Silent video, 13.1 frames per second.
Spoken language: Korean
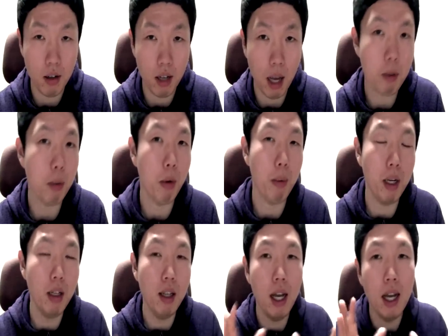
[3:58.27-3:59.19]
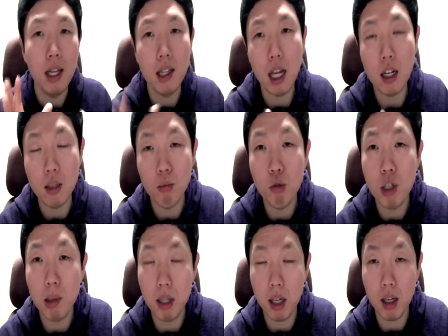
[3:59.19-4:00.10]
갑자기 보면은 나는
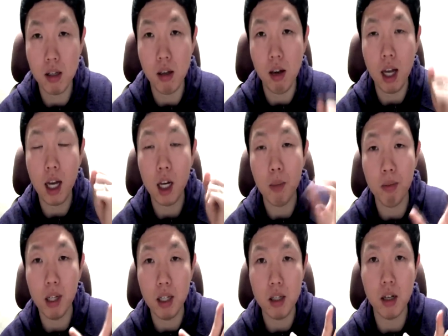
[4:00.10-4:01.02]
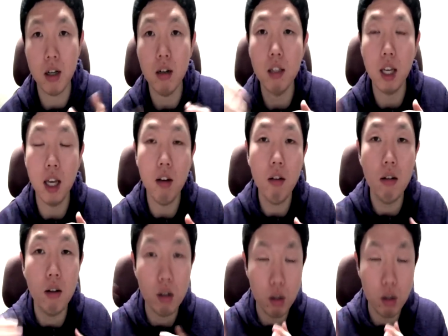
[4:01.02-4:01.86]
물집이 생겼어요. I got a blister 어디에요?